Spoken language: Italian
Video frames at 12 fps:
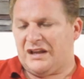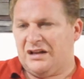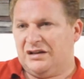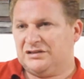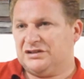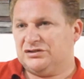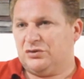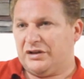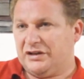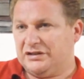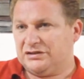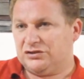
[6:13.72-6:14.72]

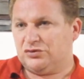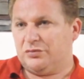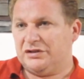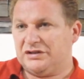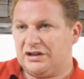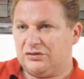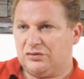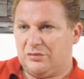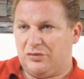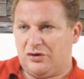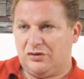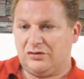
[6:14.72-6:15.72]
l'assessore Rizzo è subentrato da
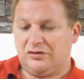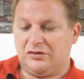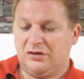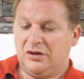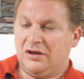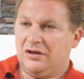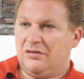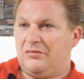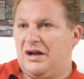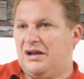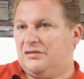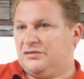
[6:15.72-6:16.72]
poco,
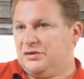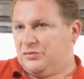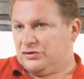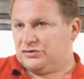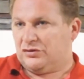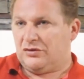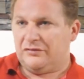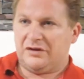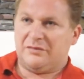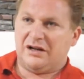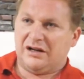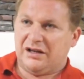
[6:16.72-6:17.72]
ma ti posso
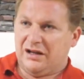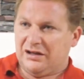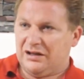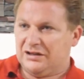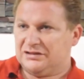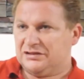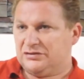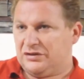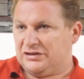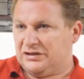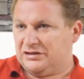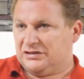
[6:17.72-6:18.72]
confermare che anche
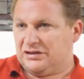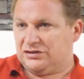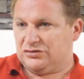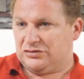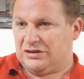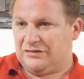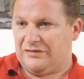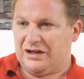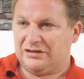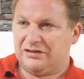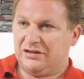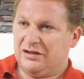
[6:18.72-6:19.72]
l'assessore Sergio
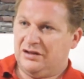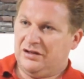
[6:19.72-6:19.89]
Salvati